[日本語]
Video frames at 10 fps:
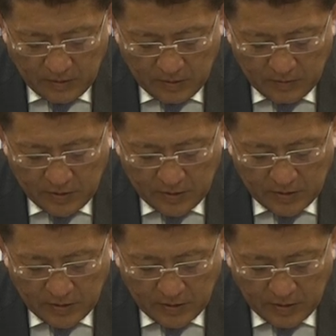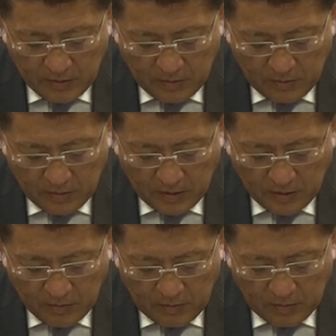有識者検討
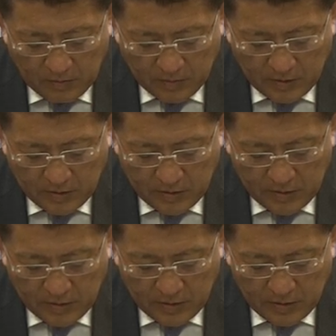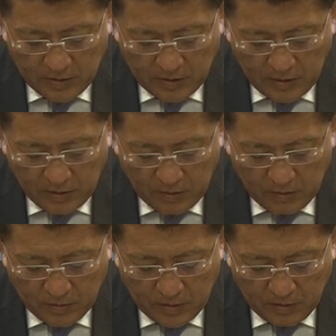会を設置、検
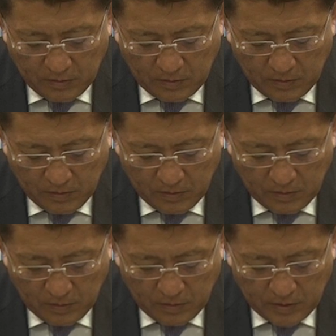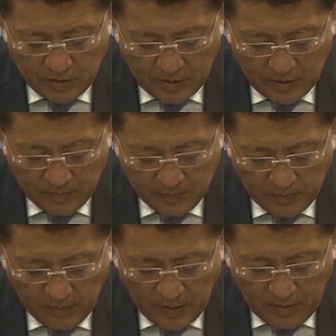討していくということにして、
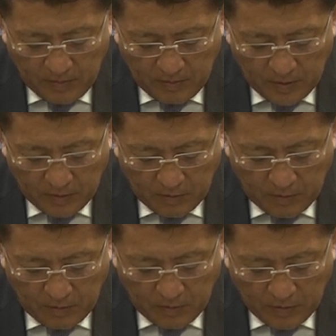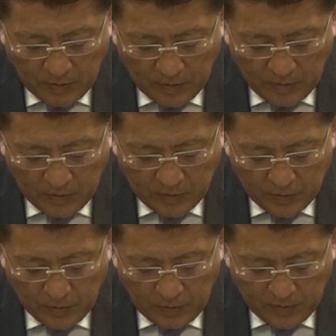まあ、あの
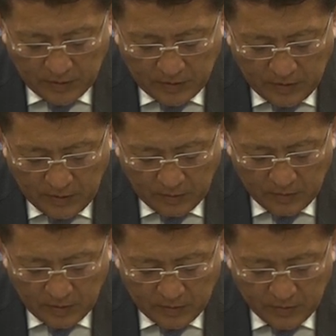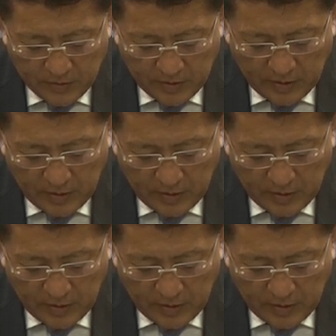水曜日ですね、6月2日